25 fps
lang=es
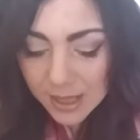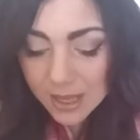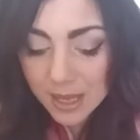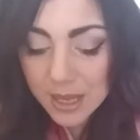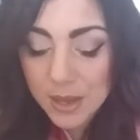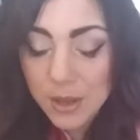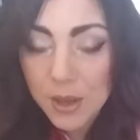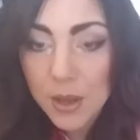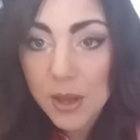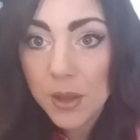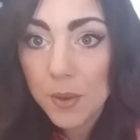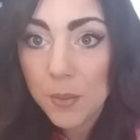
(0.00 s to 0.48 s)

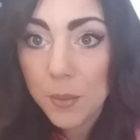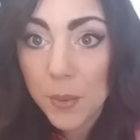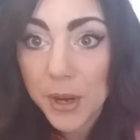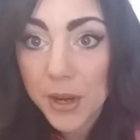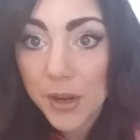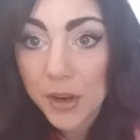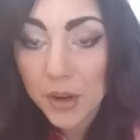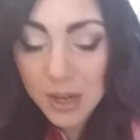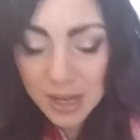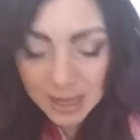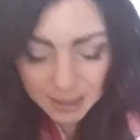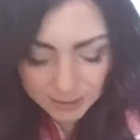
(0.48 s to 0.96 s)
Y
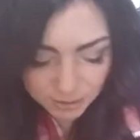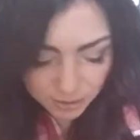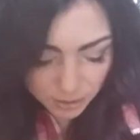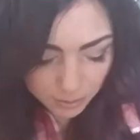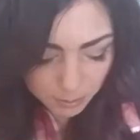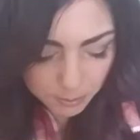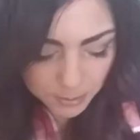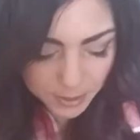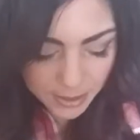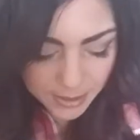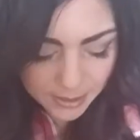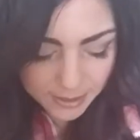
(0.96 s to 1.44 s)
bueno, las
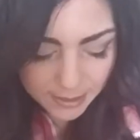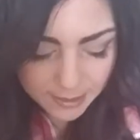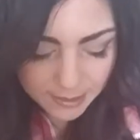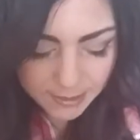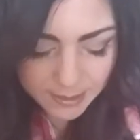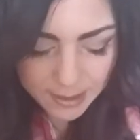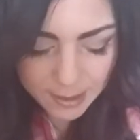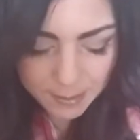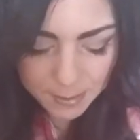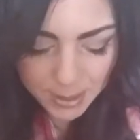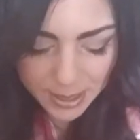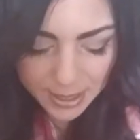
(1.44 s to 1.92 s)

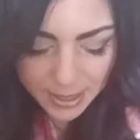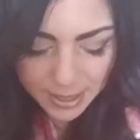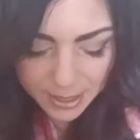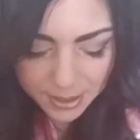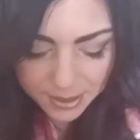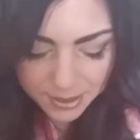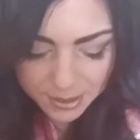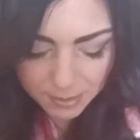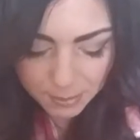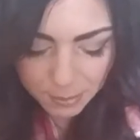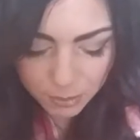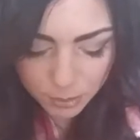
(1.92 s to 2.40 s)
sombritas de
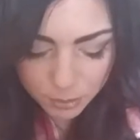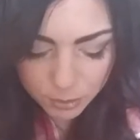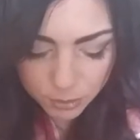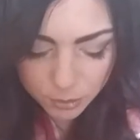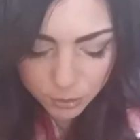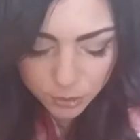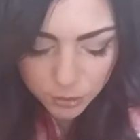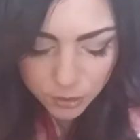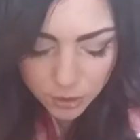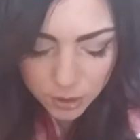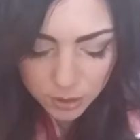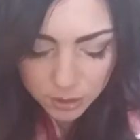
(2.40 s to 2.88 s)
Make
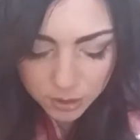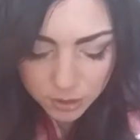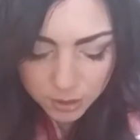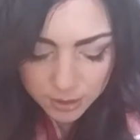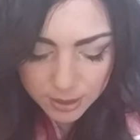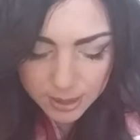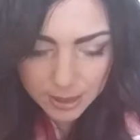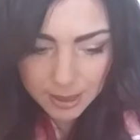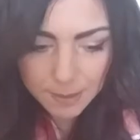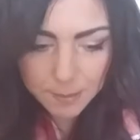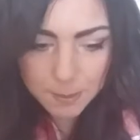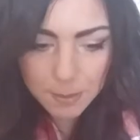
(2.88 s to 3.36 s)
Revolution
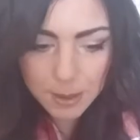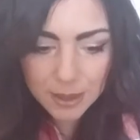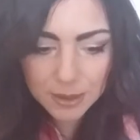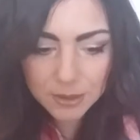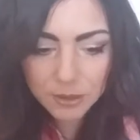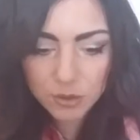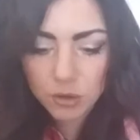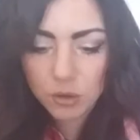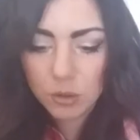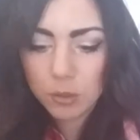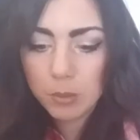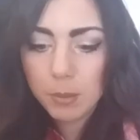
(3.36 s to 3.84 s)
que
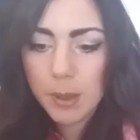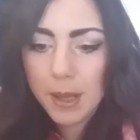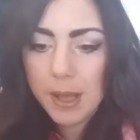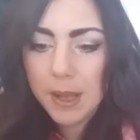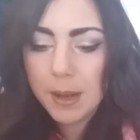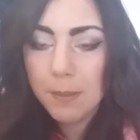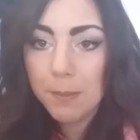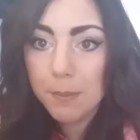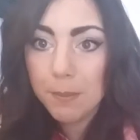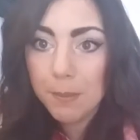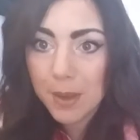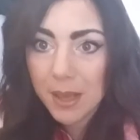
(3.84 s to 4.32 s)
van
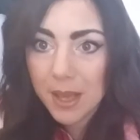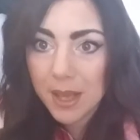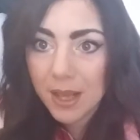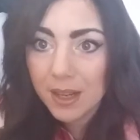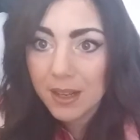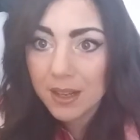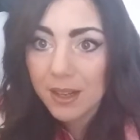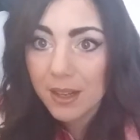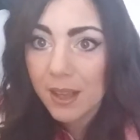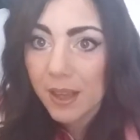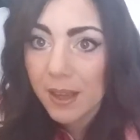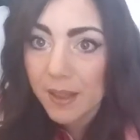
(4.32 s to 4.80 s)
súper
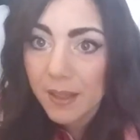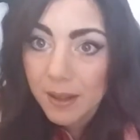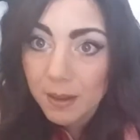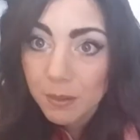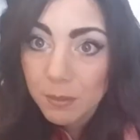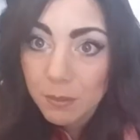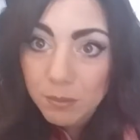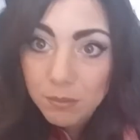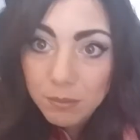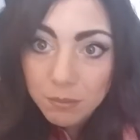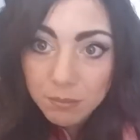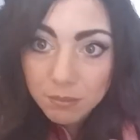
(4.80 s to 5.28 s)
bien,
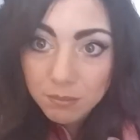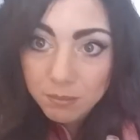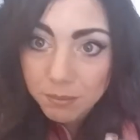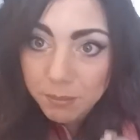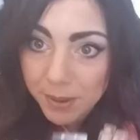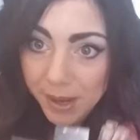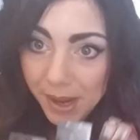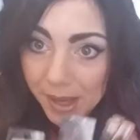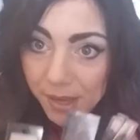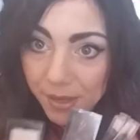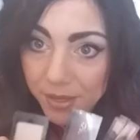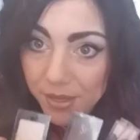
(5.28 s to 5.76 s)
quedan
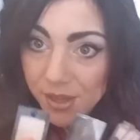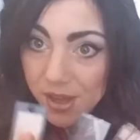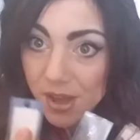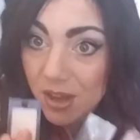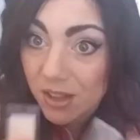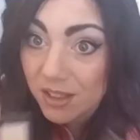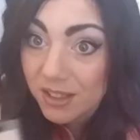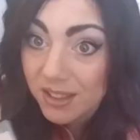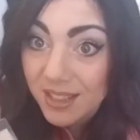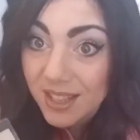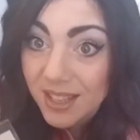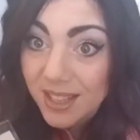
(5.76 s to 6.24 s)

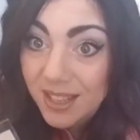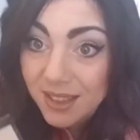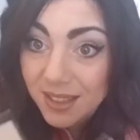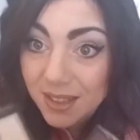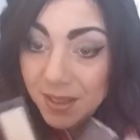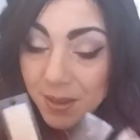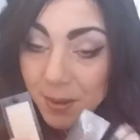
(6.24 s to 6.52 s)
preciosas